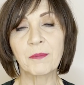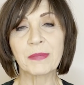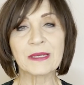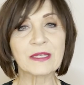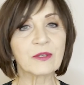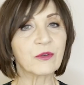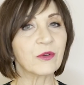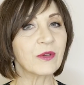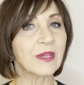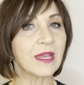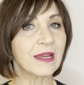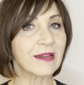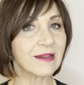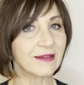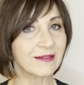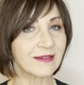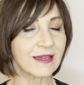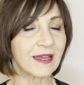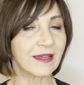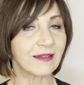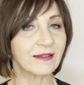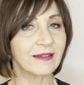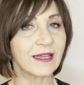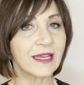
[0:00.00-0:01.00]
parce qu'il y en a
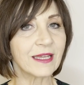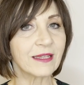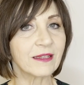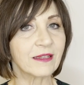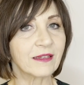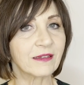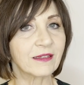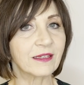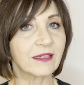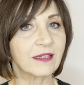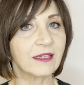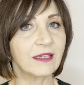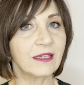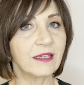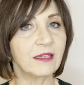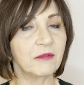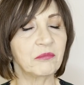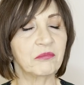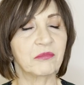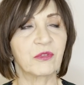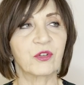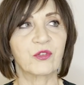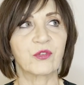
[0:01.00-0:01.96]
certaines qui